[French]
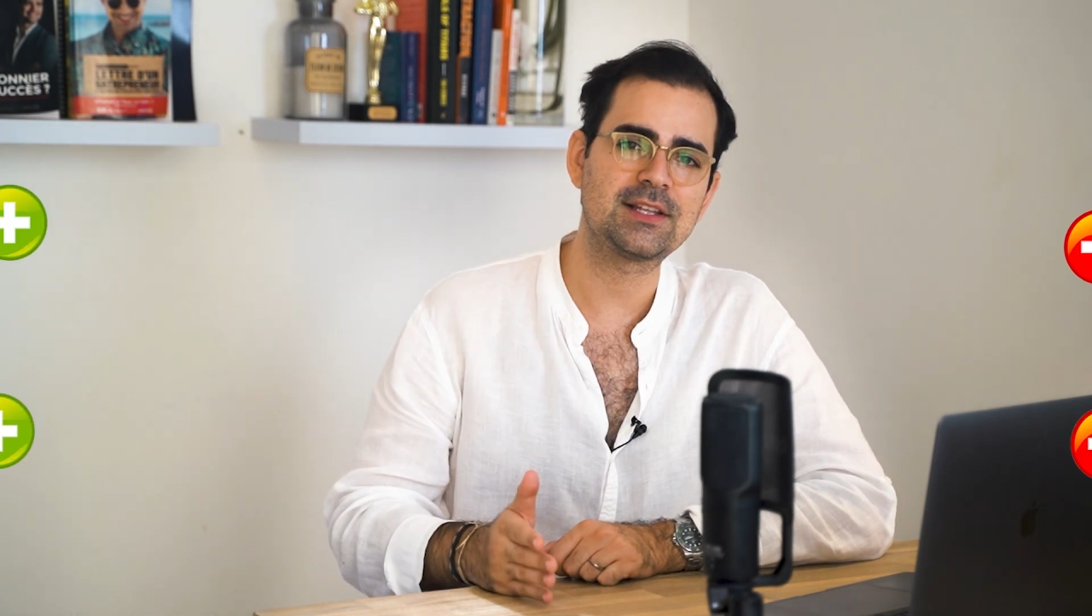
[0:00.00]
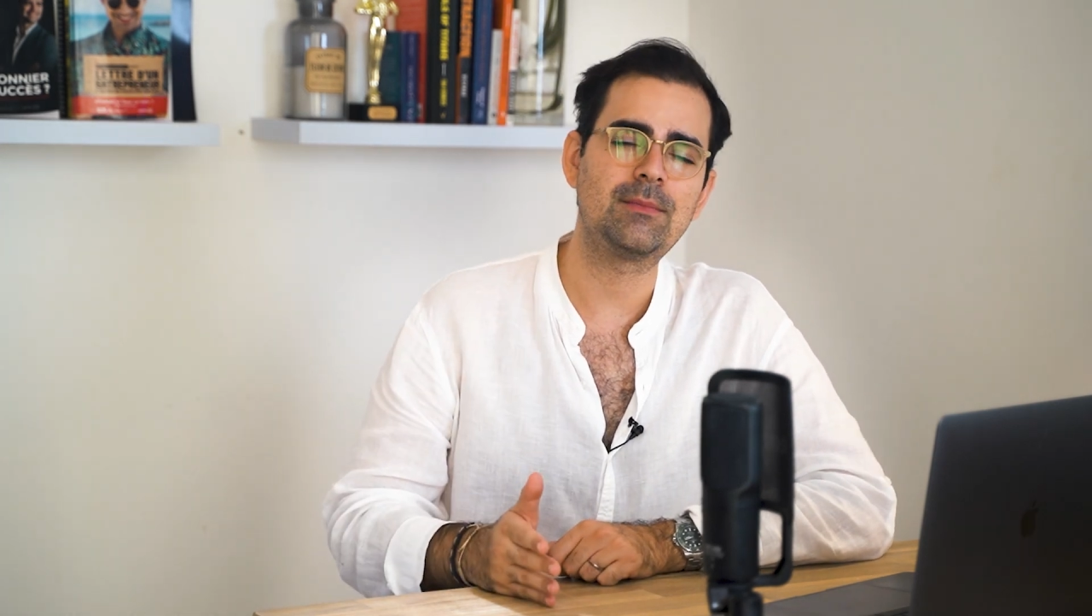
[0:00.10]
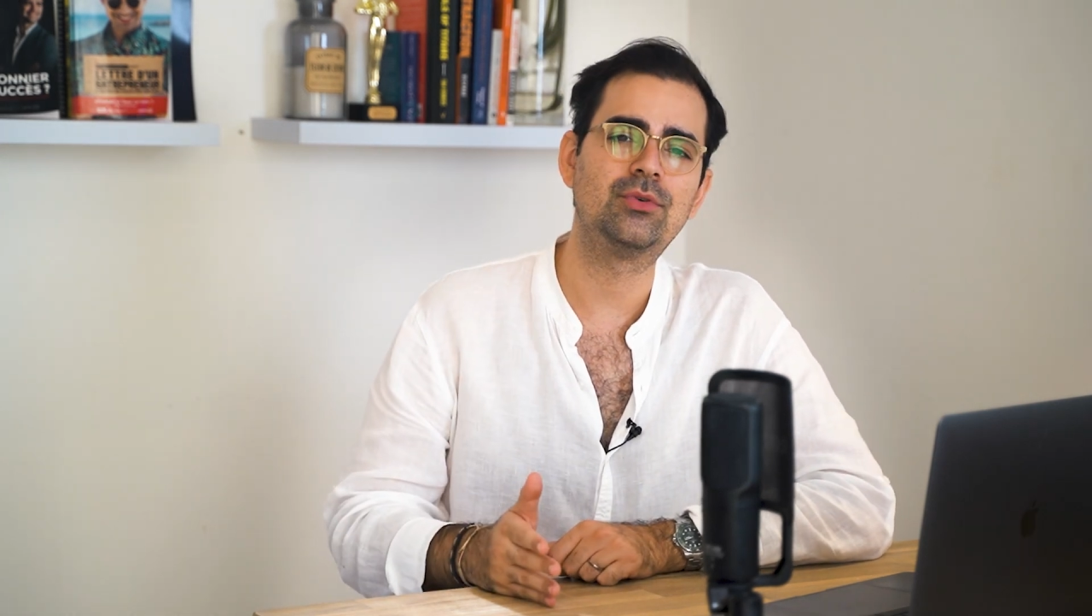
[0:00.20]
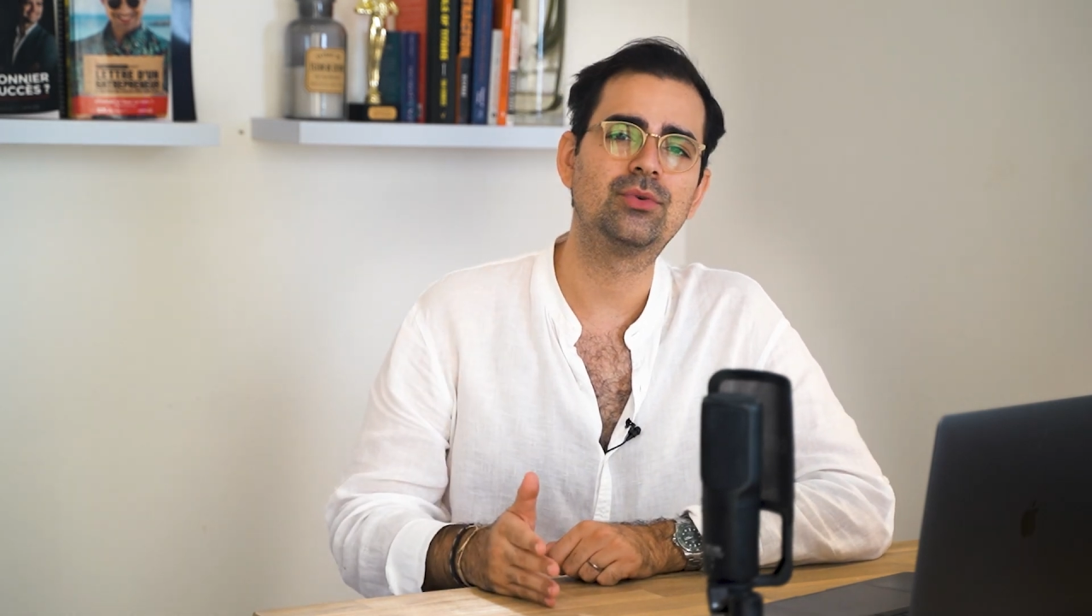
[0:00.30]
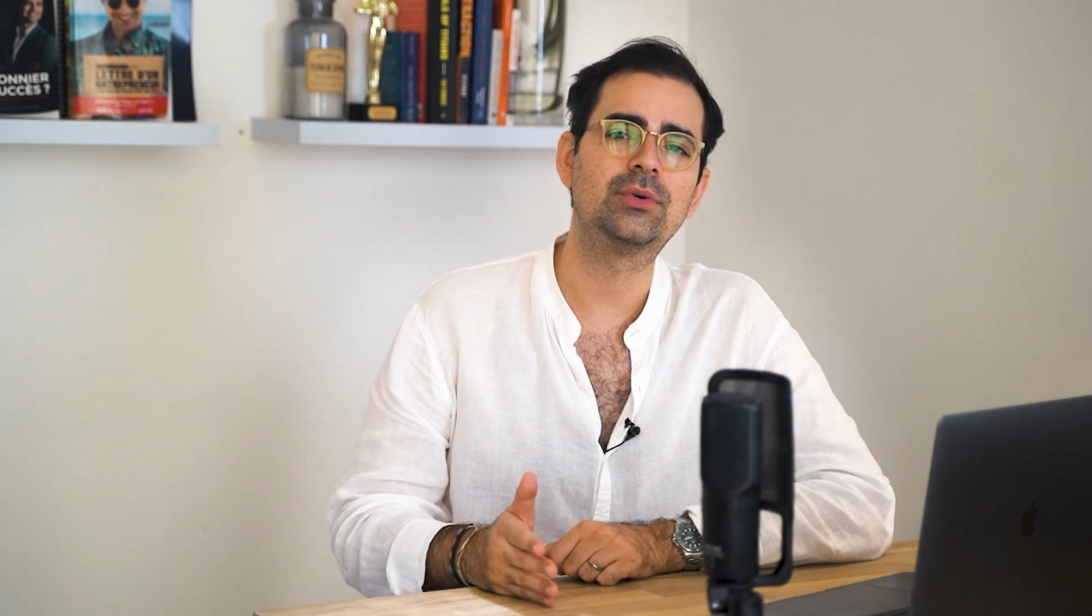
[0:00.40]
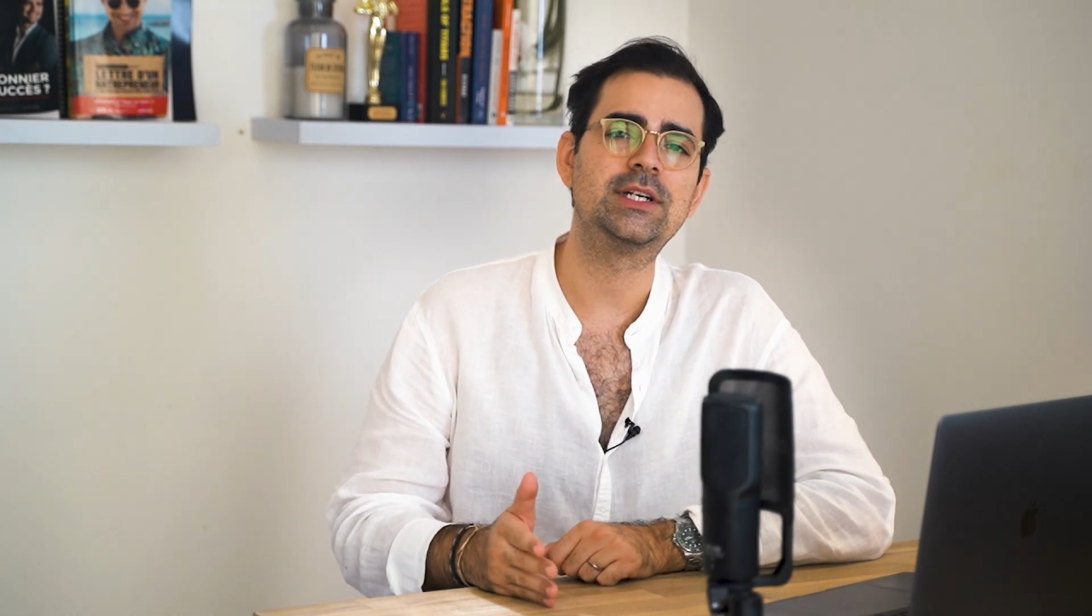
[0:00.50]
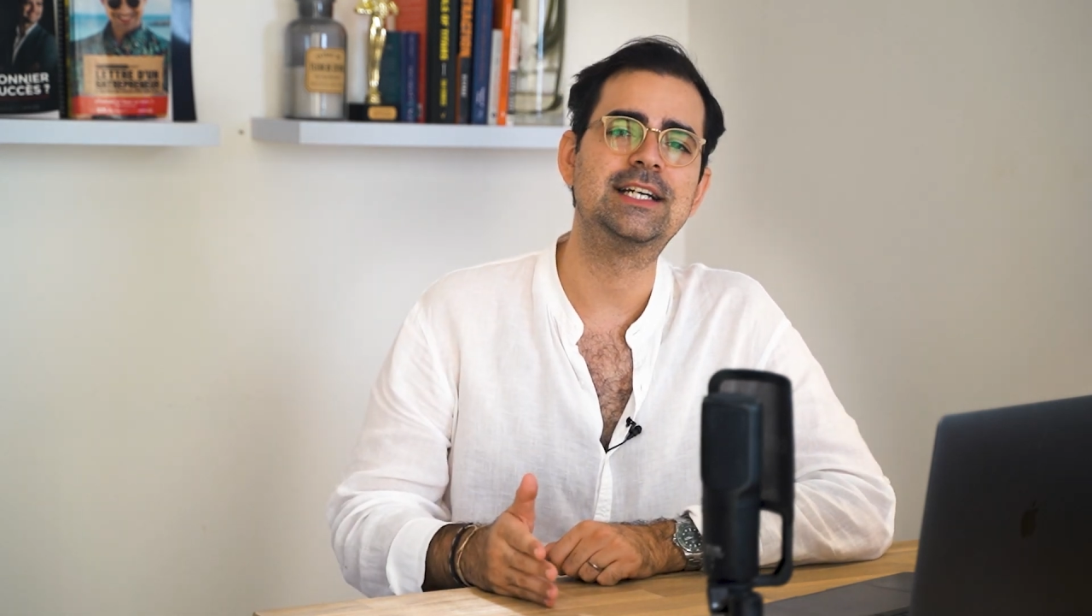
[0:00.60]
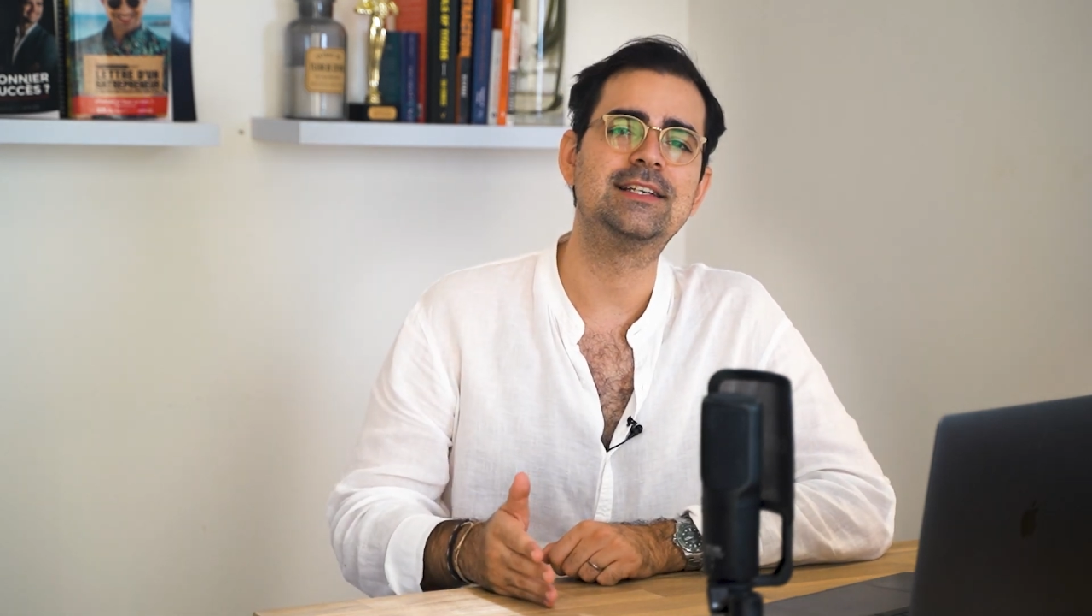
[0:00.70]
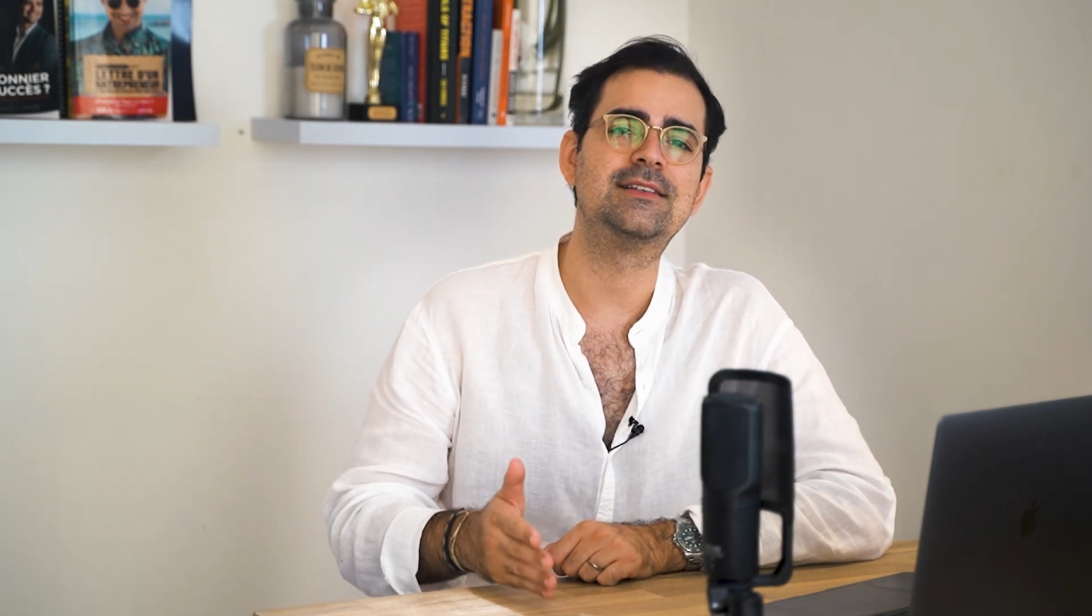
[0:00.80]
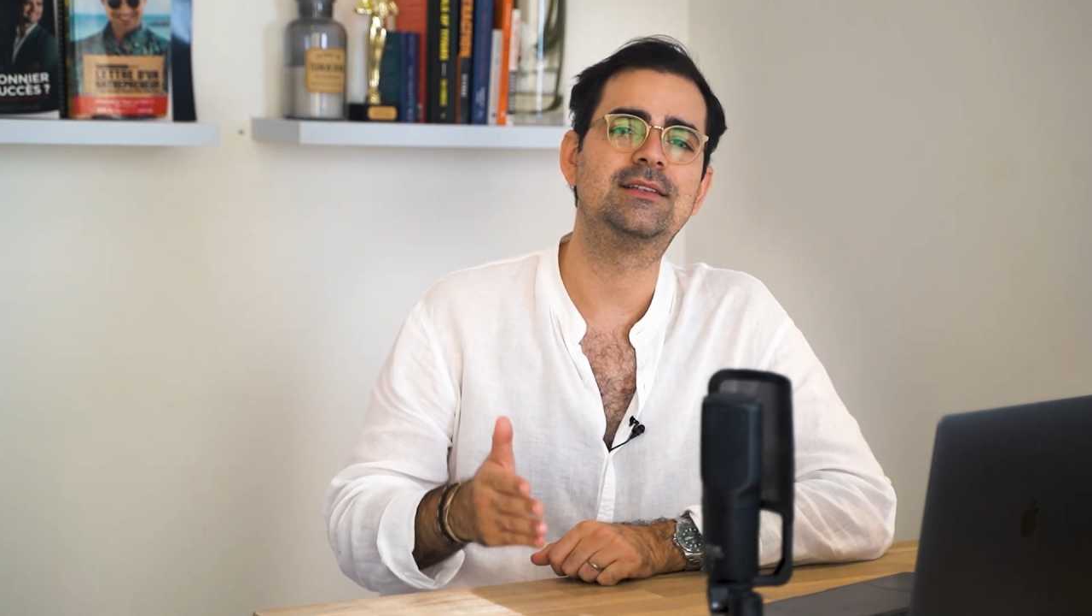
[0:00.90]
tableau
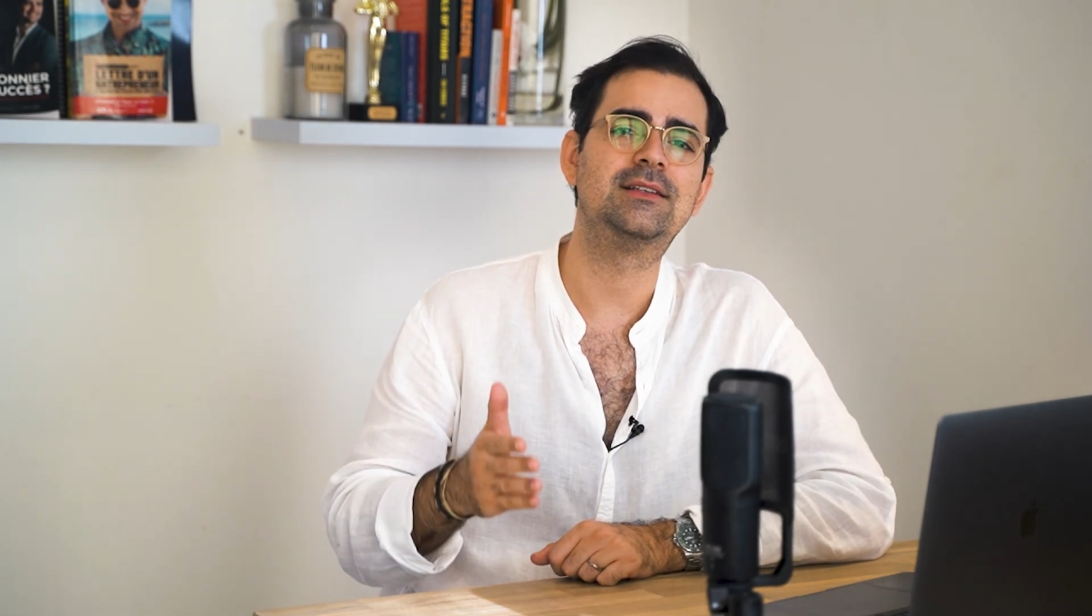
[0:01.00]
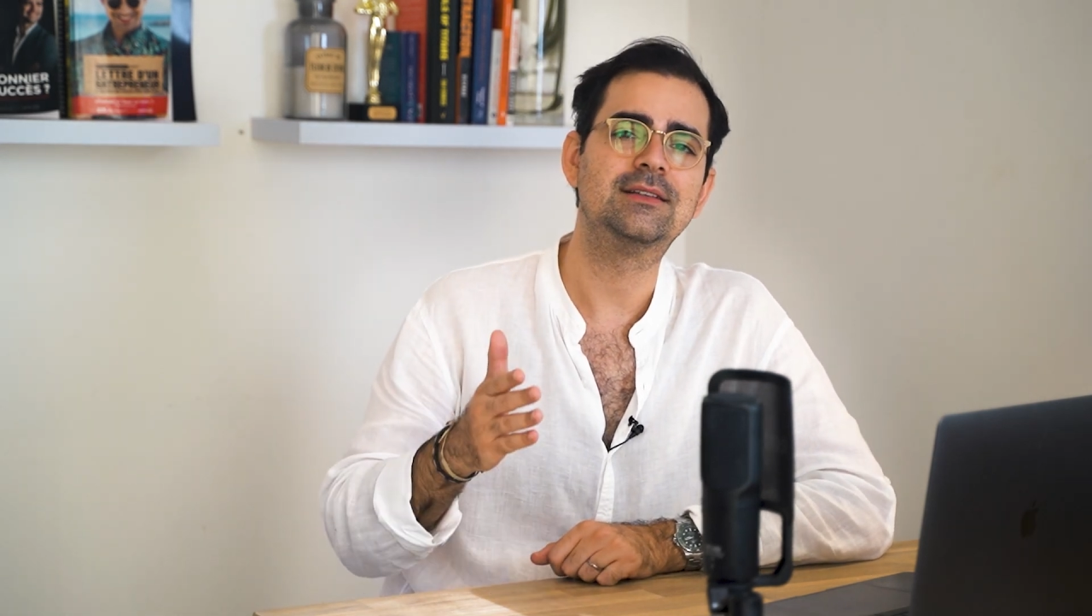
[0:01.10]
et